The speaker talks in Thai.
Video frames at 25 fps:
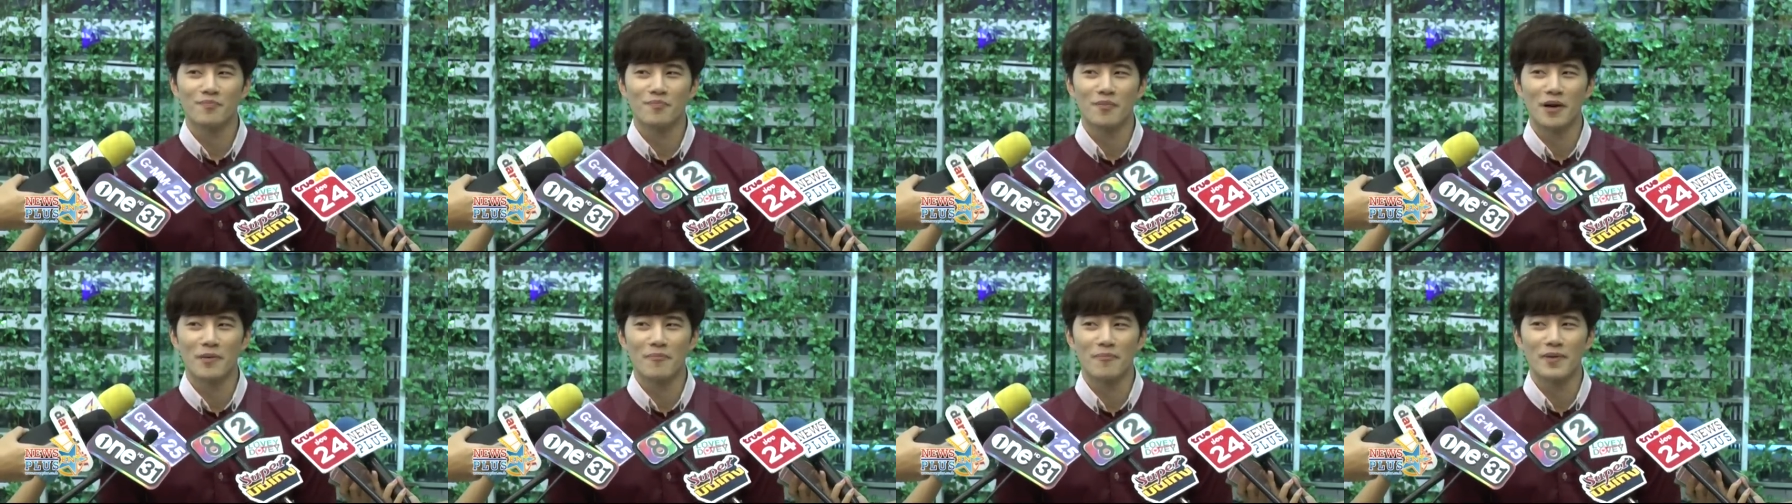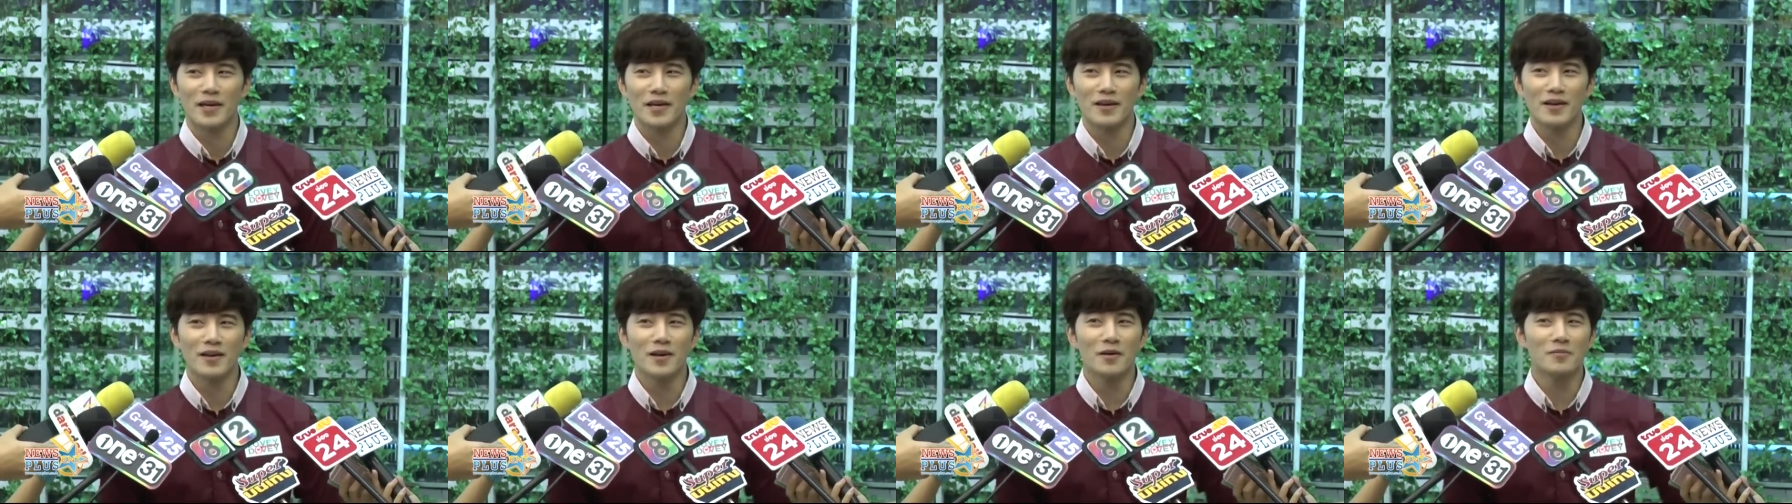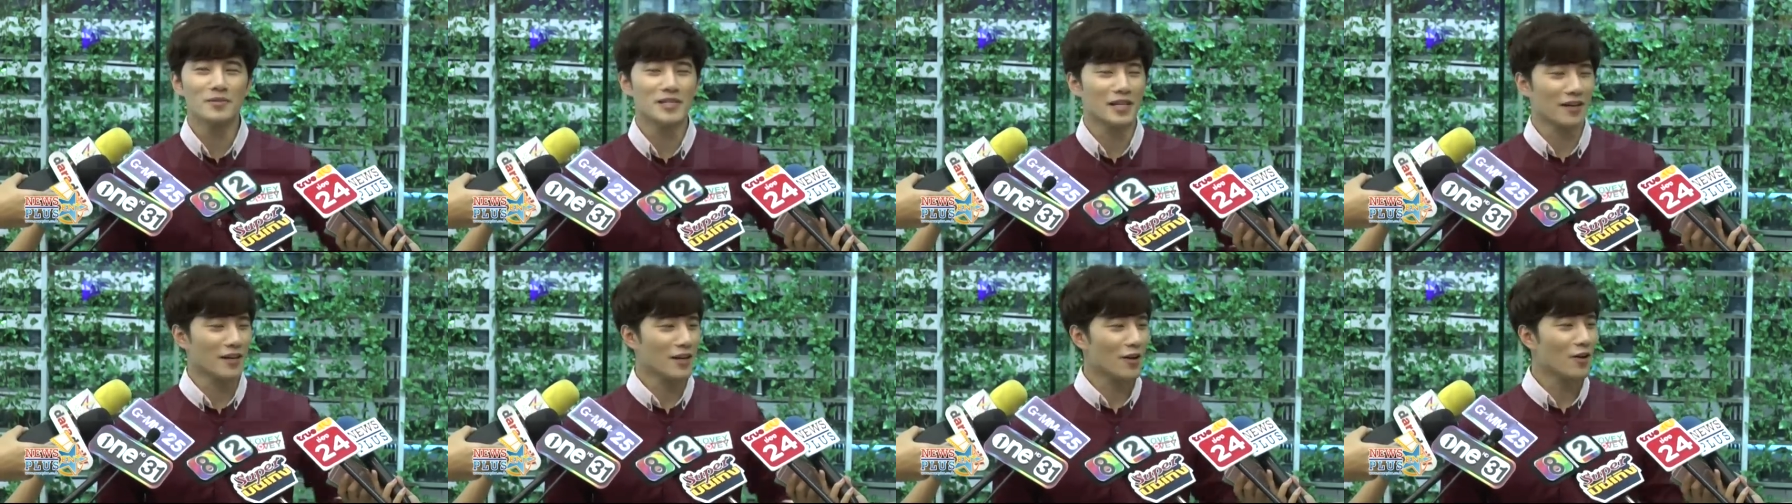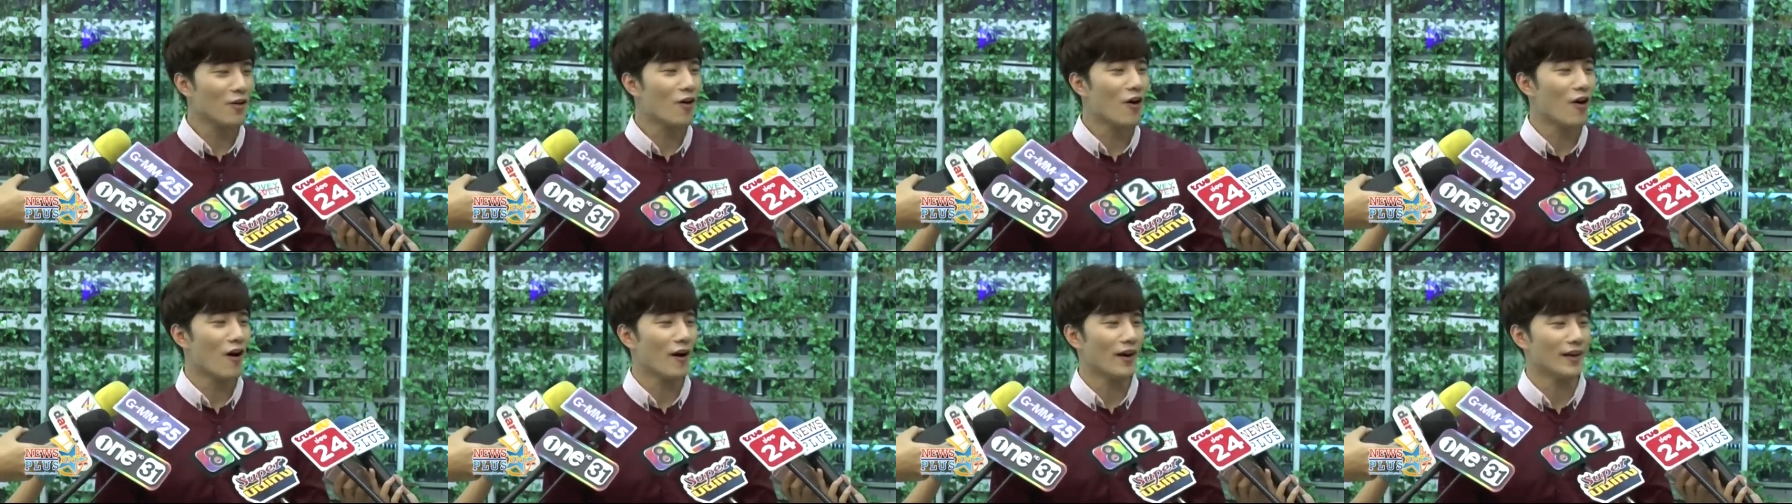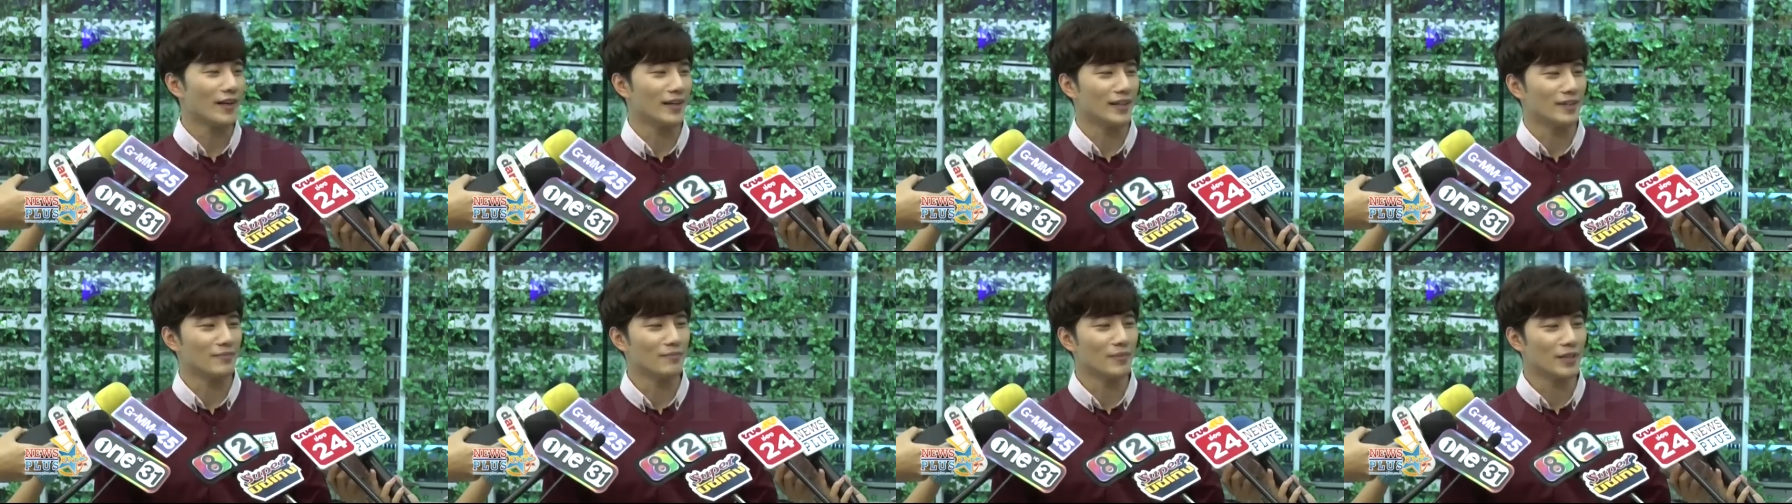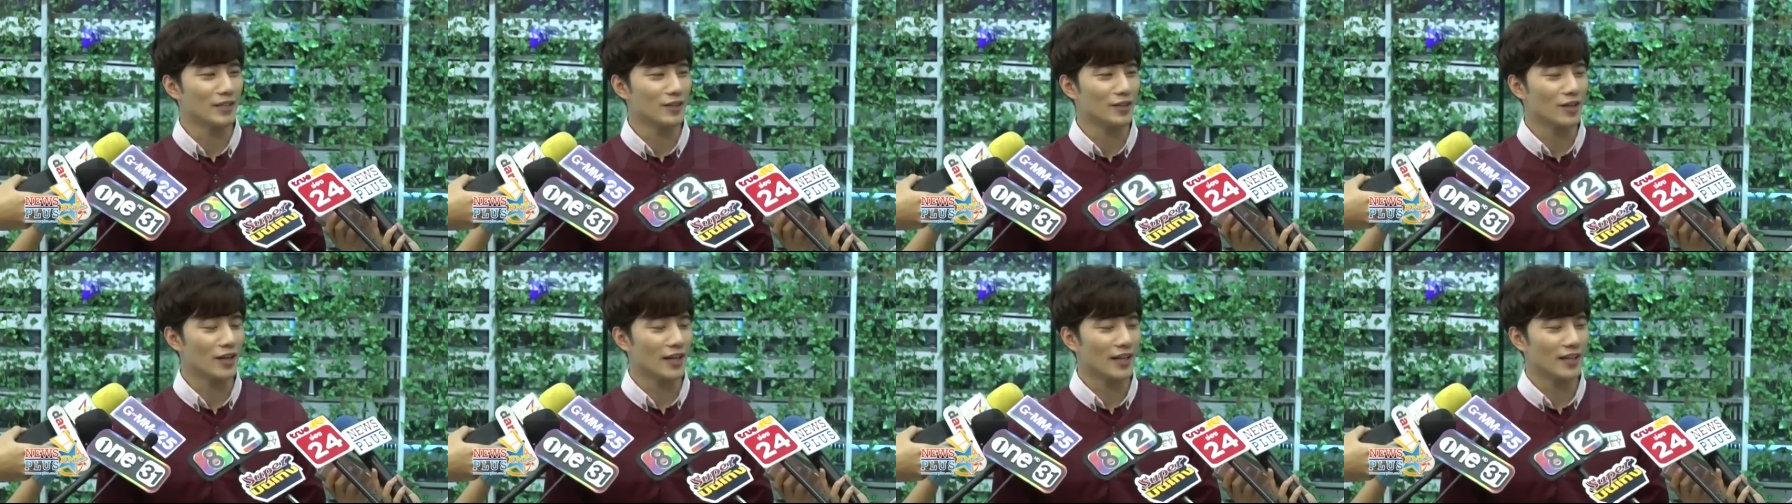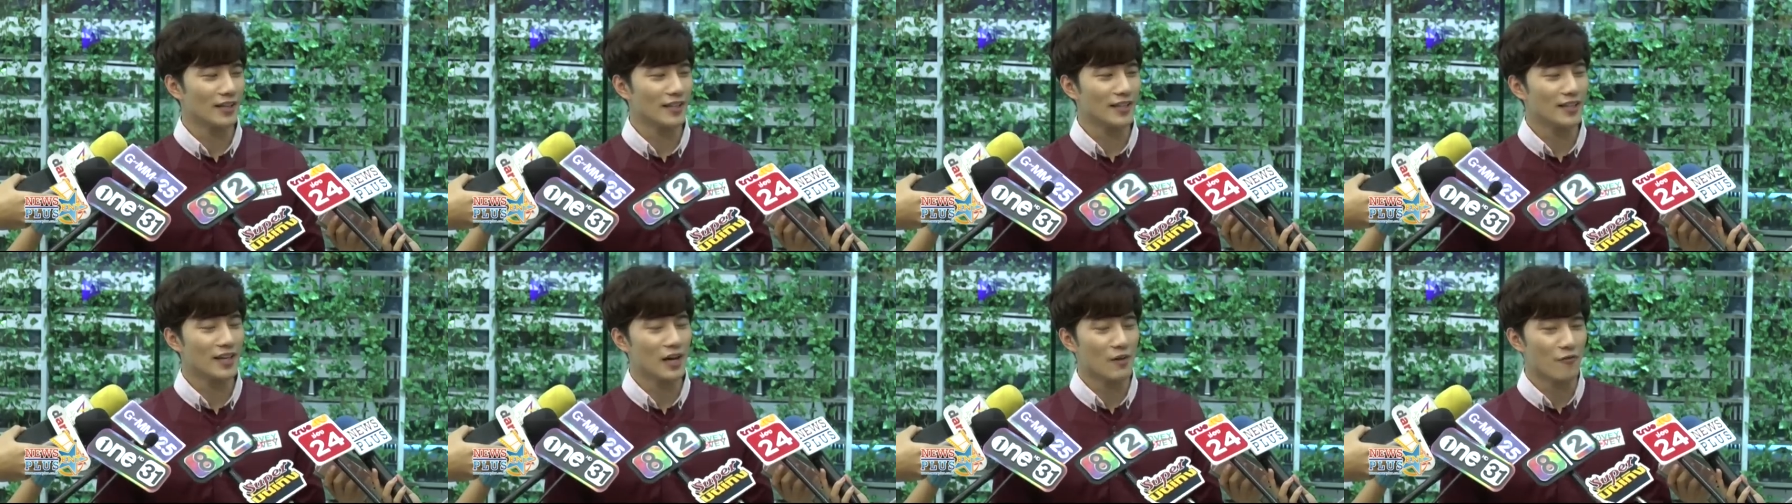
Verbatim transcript: เหมือนบี้เริ่มจากละครอ่ะเหมือนตอนนั้นที่